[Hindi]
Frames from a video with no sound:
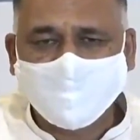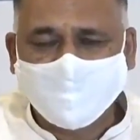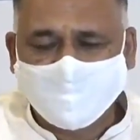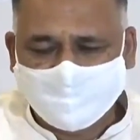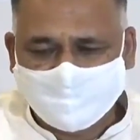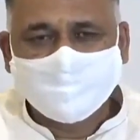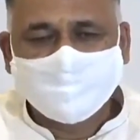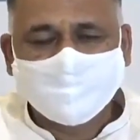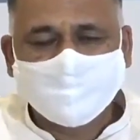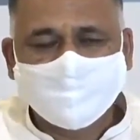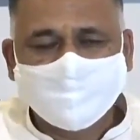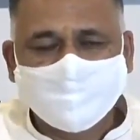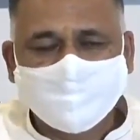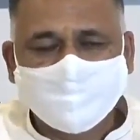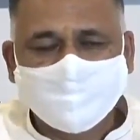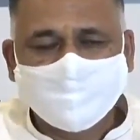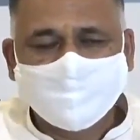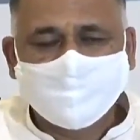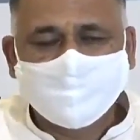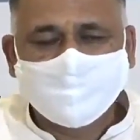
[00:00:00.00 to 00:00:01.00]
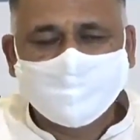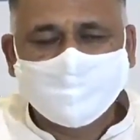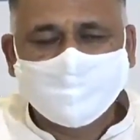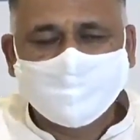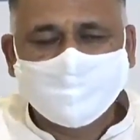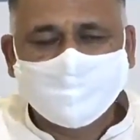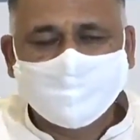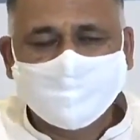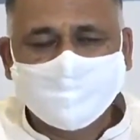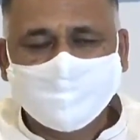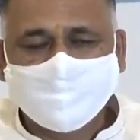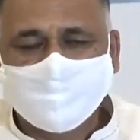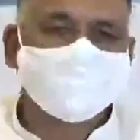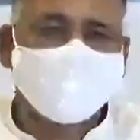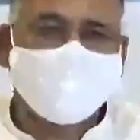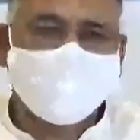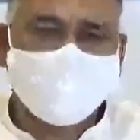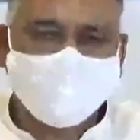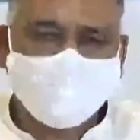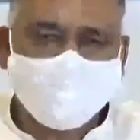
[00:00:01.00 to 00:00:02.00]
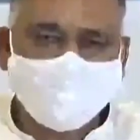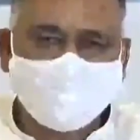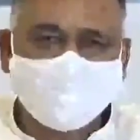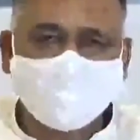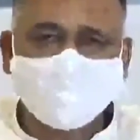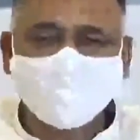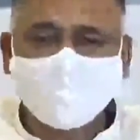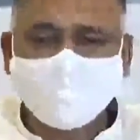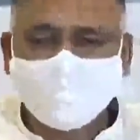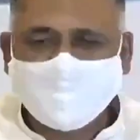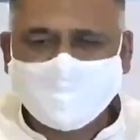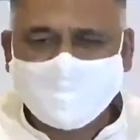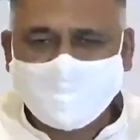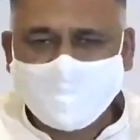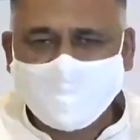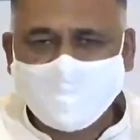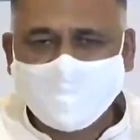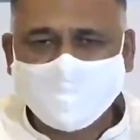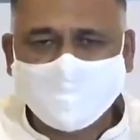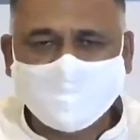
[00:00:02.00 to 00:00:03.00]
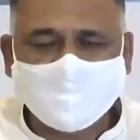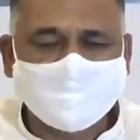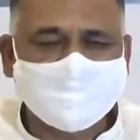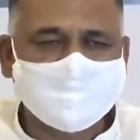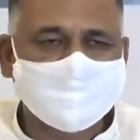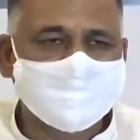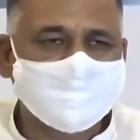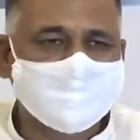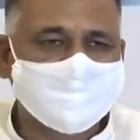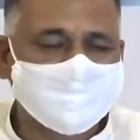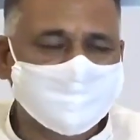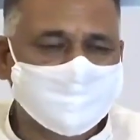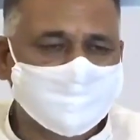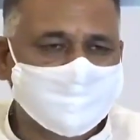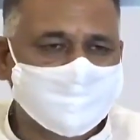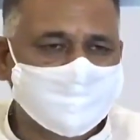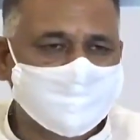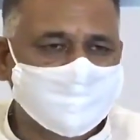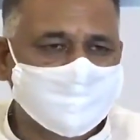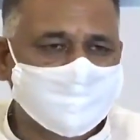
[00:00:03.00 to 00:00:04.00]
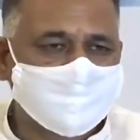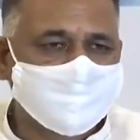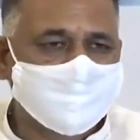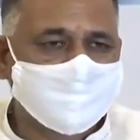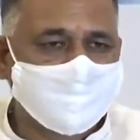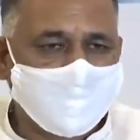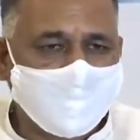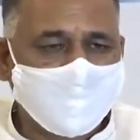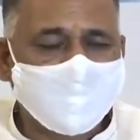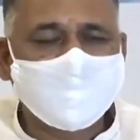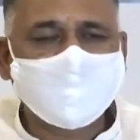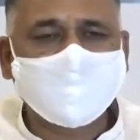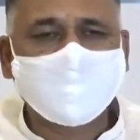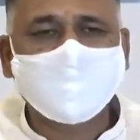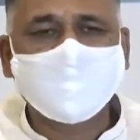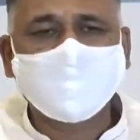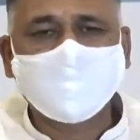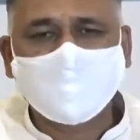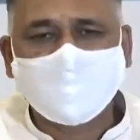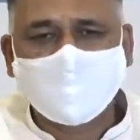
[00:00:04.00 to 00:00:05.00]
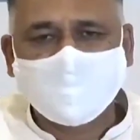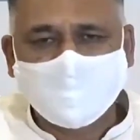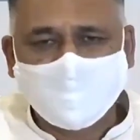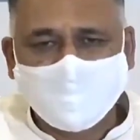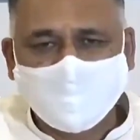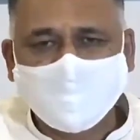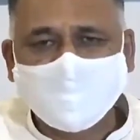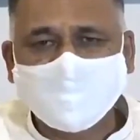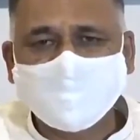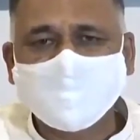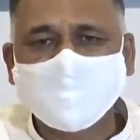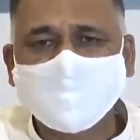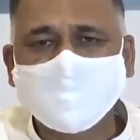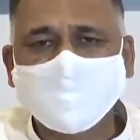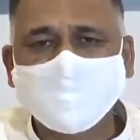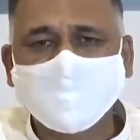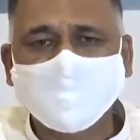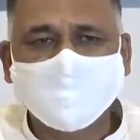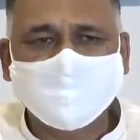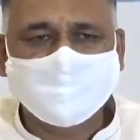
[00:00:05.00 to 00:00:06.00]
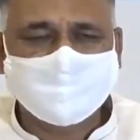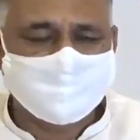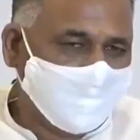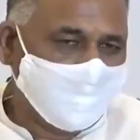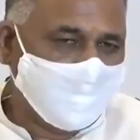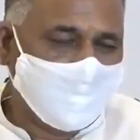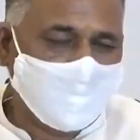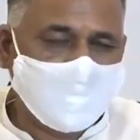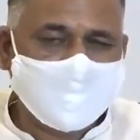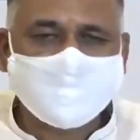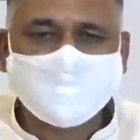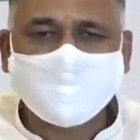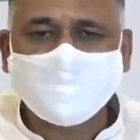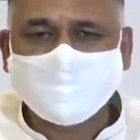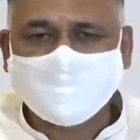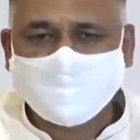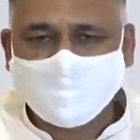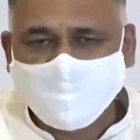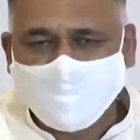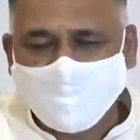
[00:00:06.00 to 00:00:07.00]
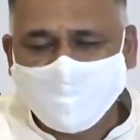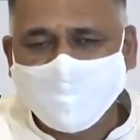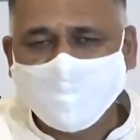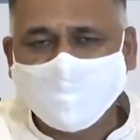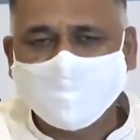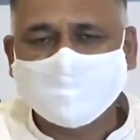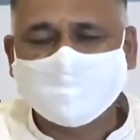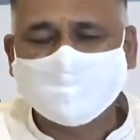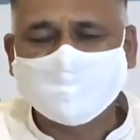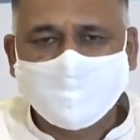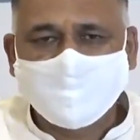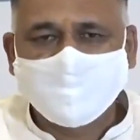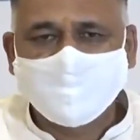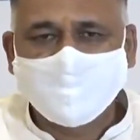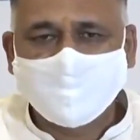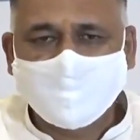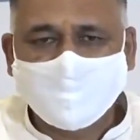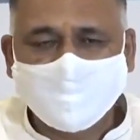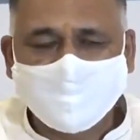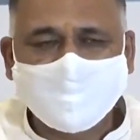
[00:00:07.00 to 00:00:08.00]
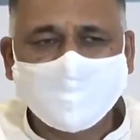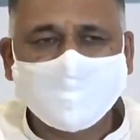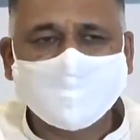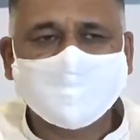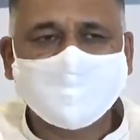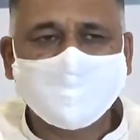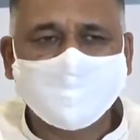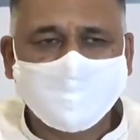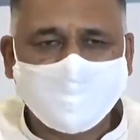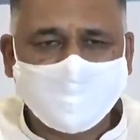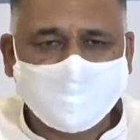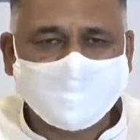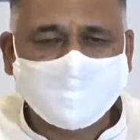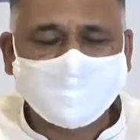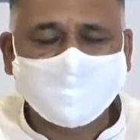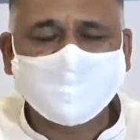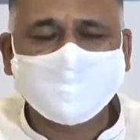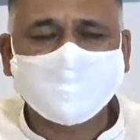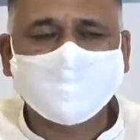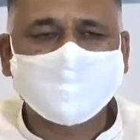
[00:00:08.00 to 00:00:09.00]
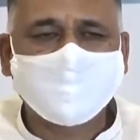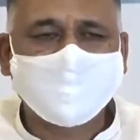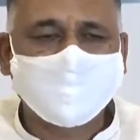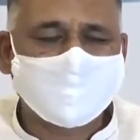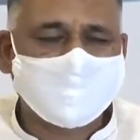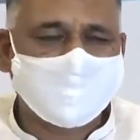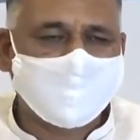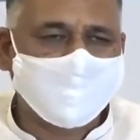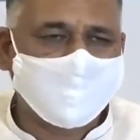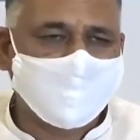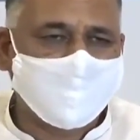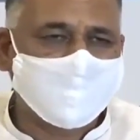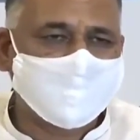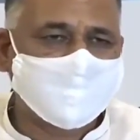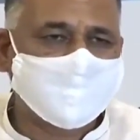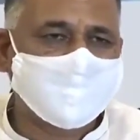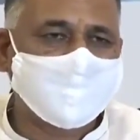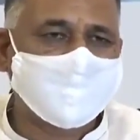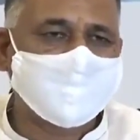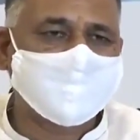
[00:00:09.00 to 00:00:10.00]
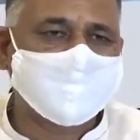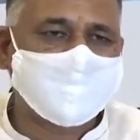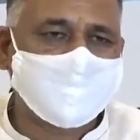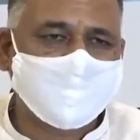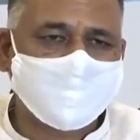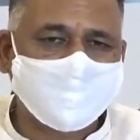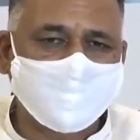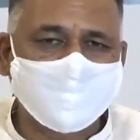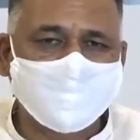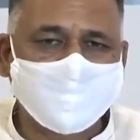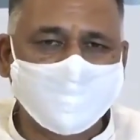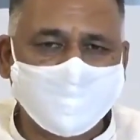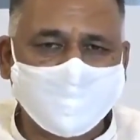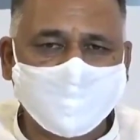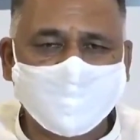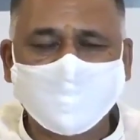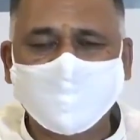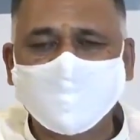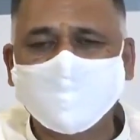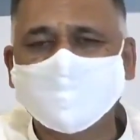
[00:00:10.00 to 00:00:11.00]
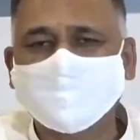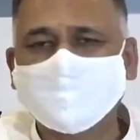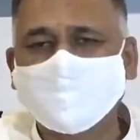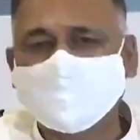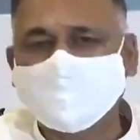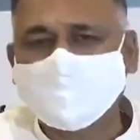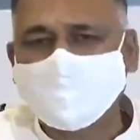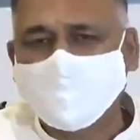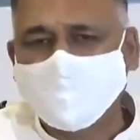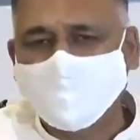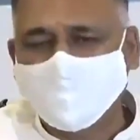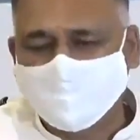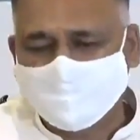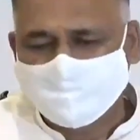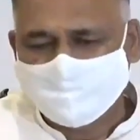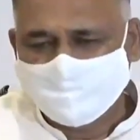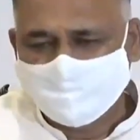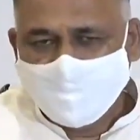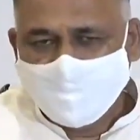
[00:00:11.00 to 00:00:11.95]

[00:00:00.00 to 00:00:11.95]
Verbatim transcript: हुए मुख्यमंत्री जी ने बारहवीं की परीक्षाएं नहीं कराने का निर्णय किया है आज के समय में मध्य प्रदेश की परिस्थिति को देखते हुए इससे अच्छा कोई निर्णय नहीं हो सकता है